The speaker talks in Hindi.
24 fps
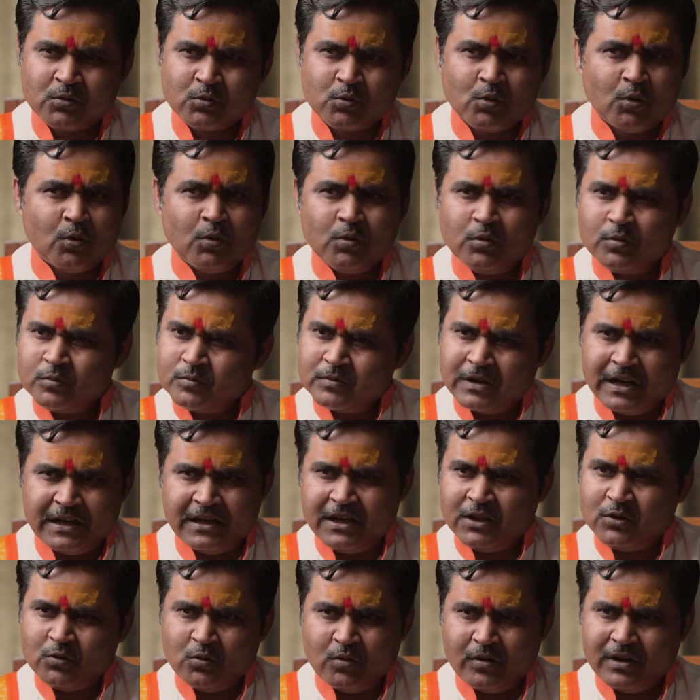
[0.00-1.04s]
तो
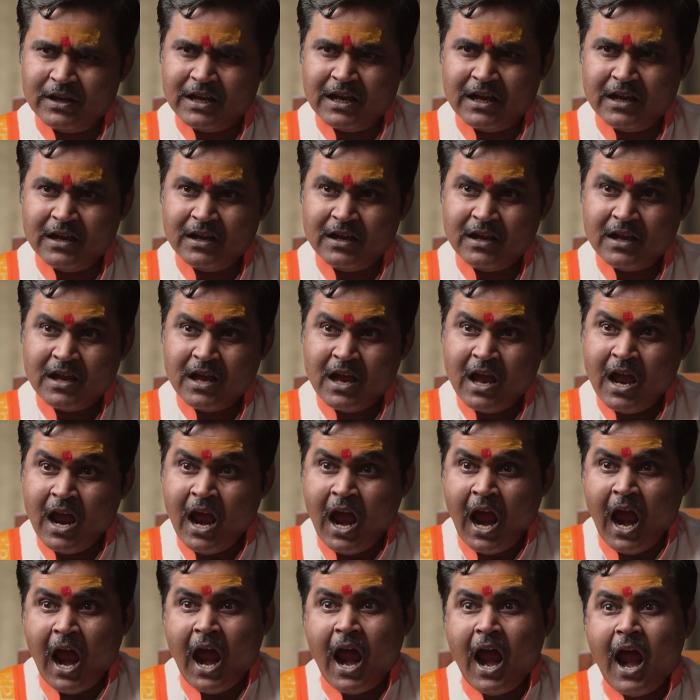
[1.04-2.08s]
खंडित हो गया
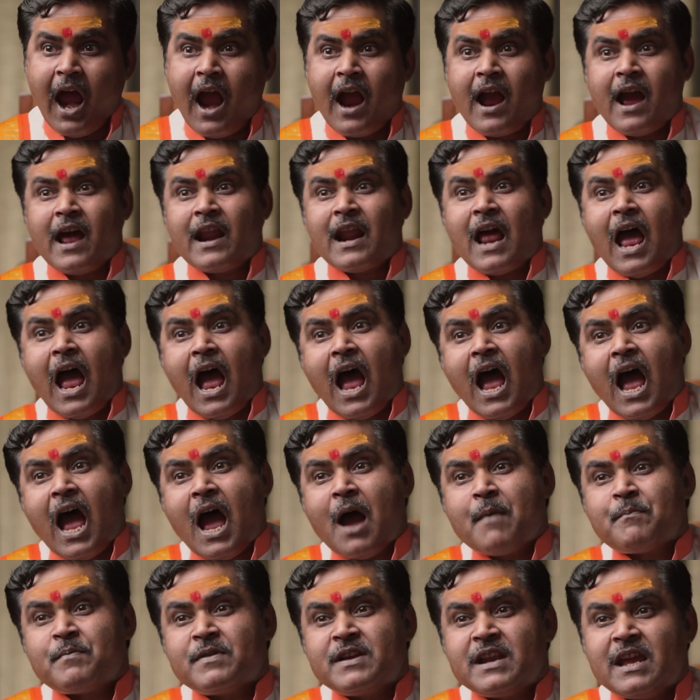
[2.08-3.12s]
अगर
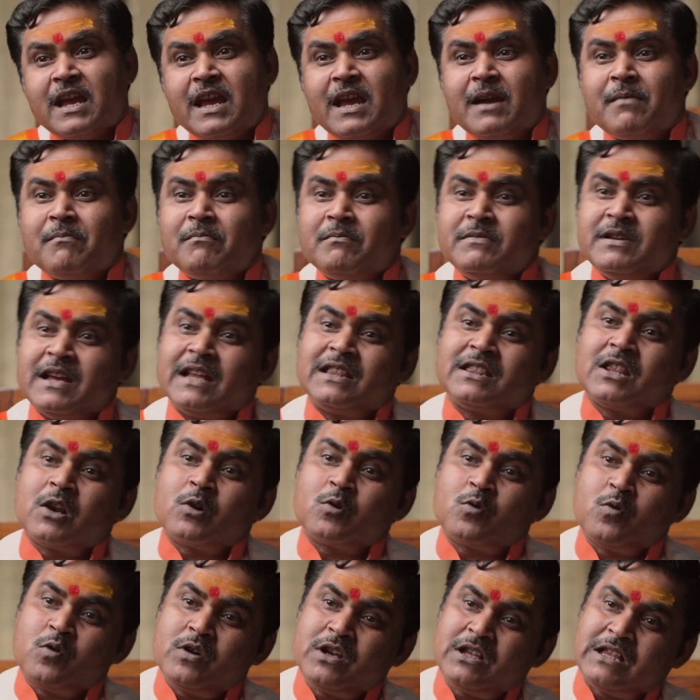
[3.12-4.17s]
आपने यंत्र
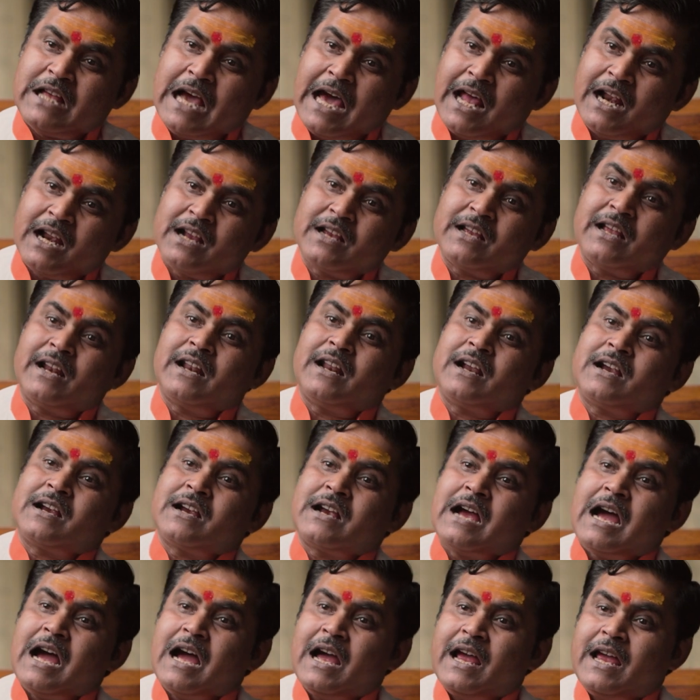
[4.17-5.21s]
कोई धारण कर
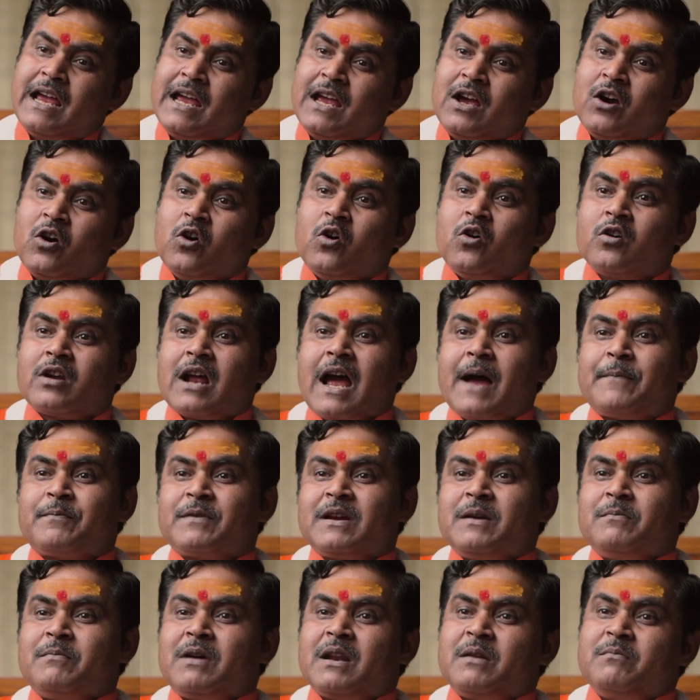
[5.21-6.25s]
रखा है और
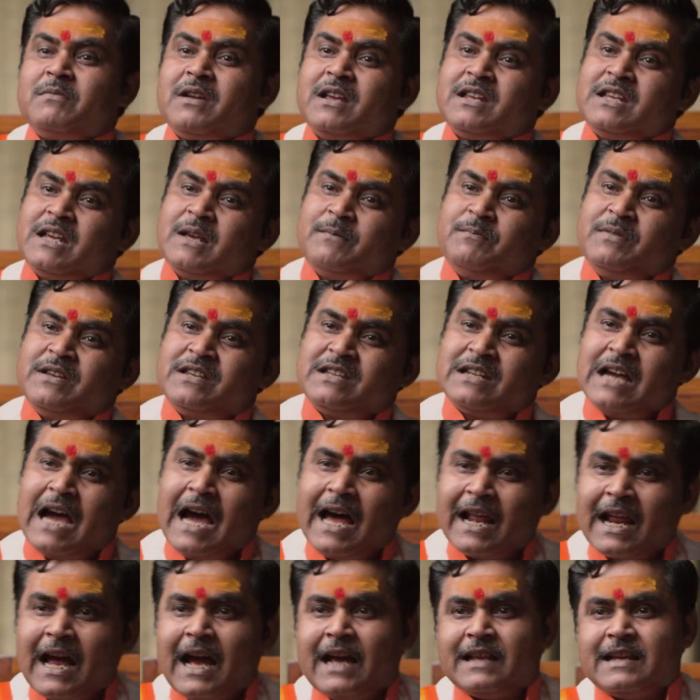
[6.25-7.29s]
आपके मन में ये
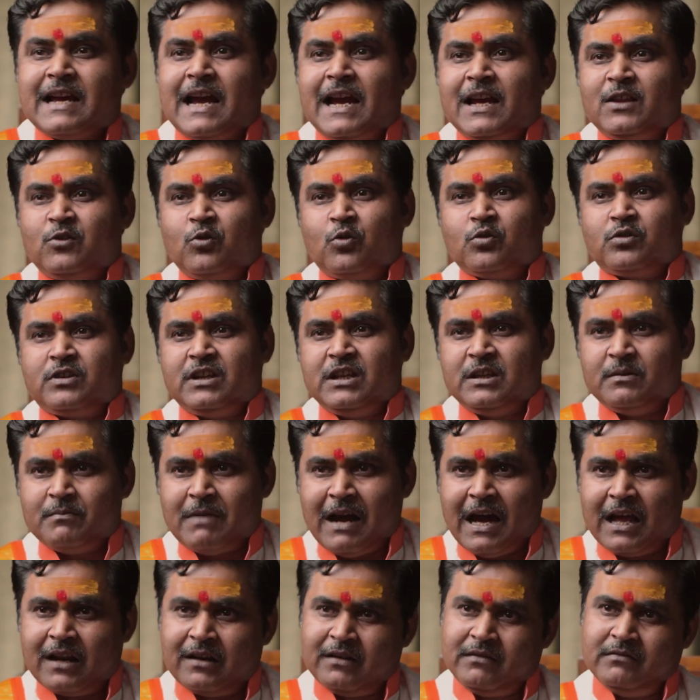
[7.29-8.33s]
विचार आ जाए दो तीन
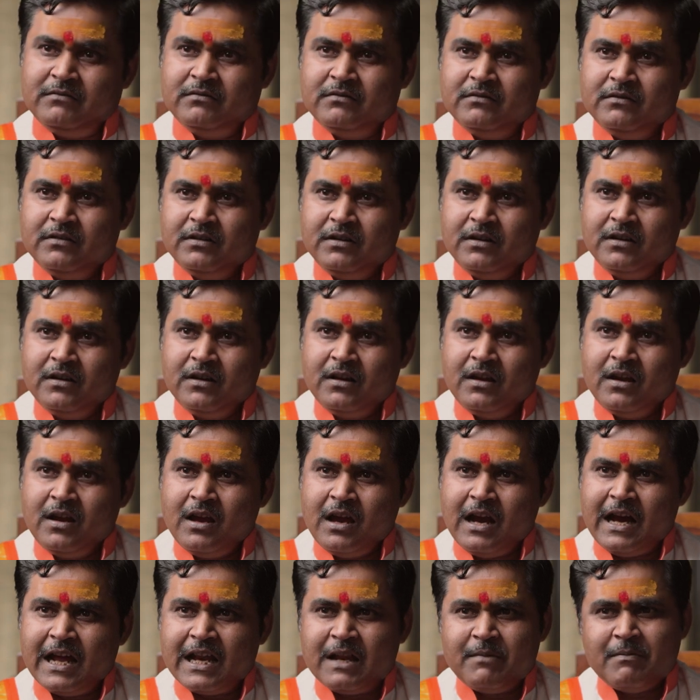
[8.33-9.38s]
बार
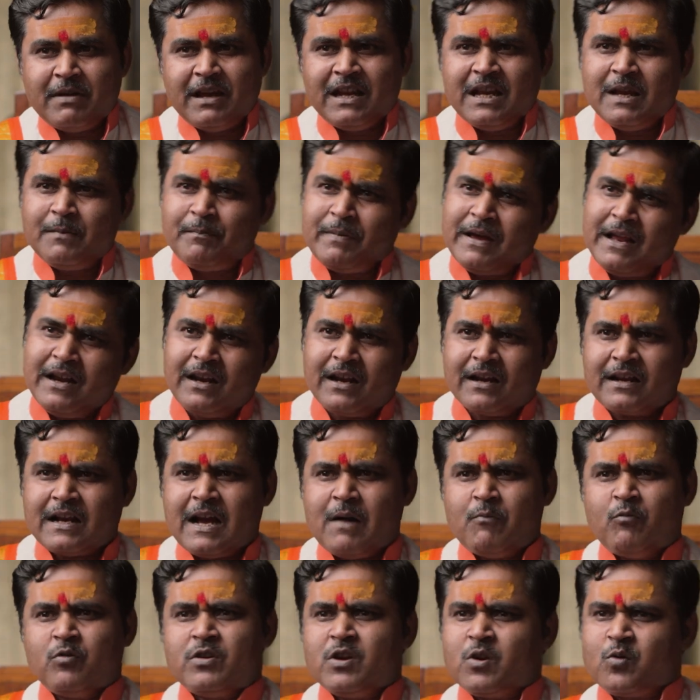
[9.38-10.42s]
अरे मैंने पहन
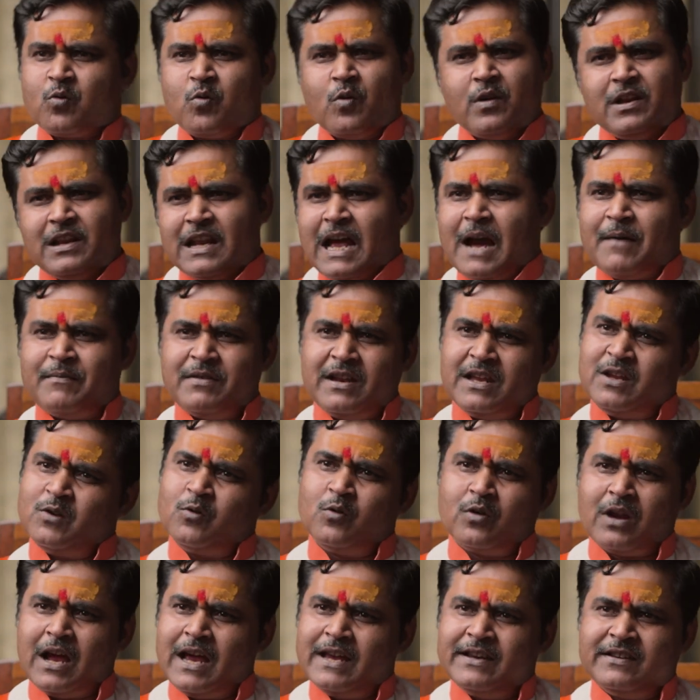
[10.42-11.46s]
रखा मुझे कोई लाभ नहीं
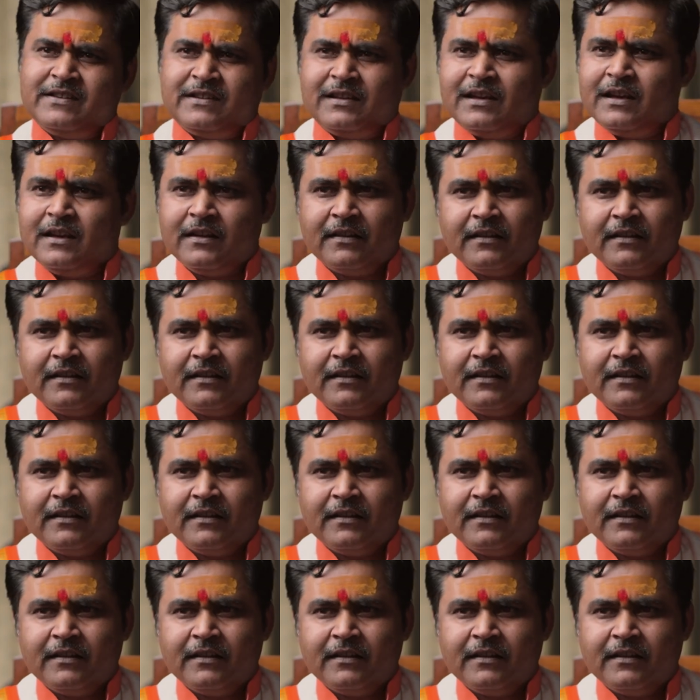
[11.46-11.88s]
हो रहा इससे